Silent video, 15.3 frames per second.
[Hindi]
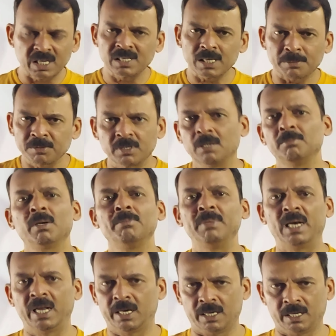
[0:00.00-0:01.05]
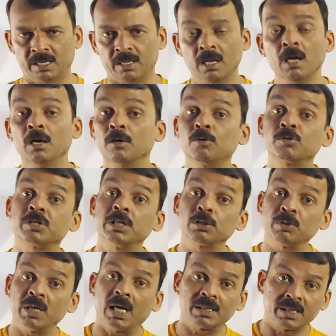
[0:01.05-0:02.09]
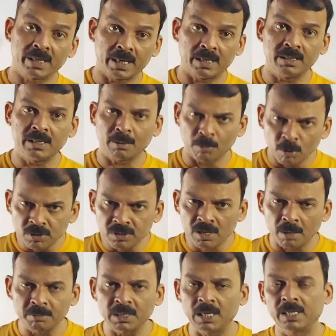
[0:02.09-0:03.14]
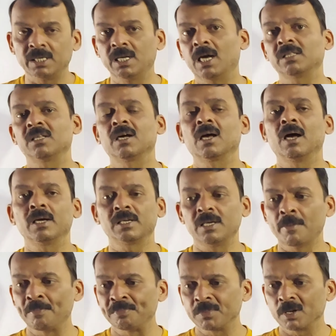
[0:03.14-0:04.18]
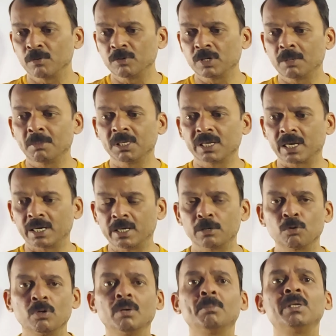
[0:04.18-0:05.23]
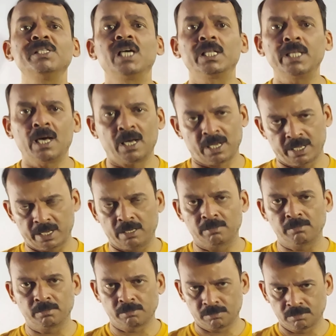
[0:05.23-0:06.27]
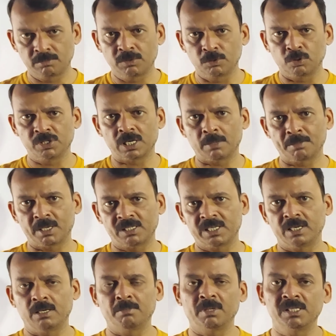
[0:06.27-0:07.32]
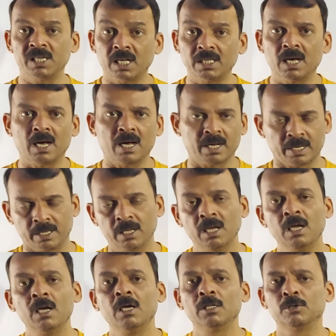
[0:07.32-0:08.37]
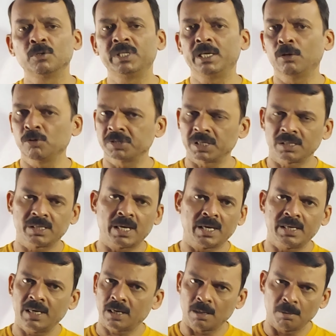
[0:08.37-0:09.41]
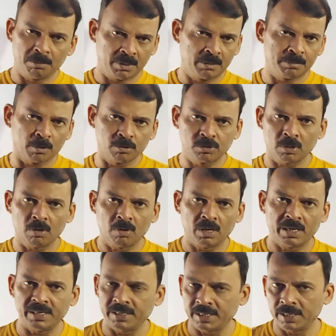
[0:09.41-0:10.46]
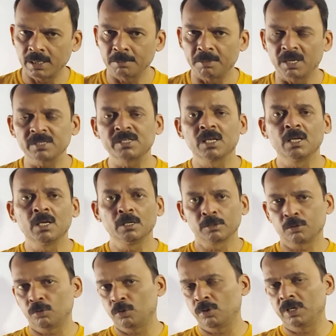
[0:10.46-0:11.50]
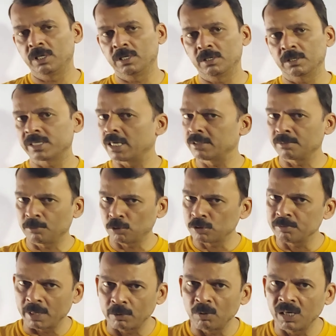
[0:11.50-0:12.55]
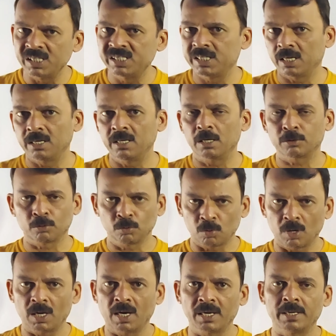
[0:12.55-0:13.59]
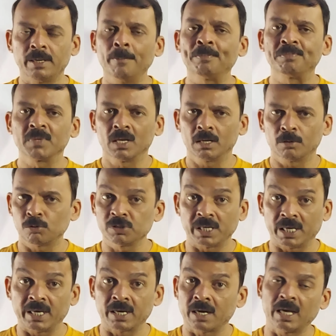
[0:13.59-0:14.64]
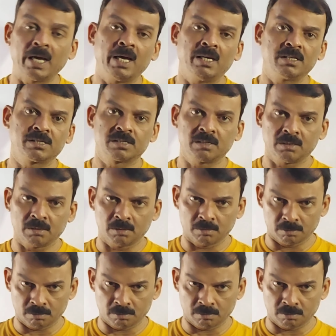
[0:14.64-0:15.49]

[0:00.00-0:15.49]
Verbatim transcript: उसके हिसाब से नंबर मिले नहीं कुछ ने तो यहाँ तक कह दिया बहुत कम ने लेकिन यहाँ तक कहा कि उनके कैंडिडेट को नंबर ज़्यादा आ गया दो चार पाँच छः नंबर ज़्यादा आ गया तो ये हो सकता है कि ये कंप्लेन पहुंचा होगा एन के पास तो उन्होंने शायद कुछ मैनुअली चेक किया तो उनको लगा कि कुछ एरर है इस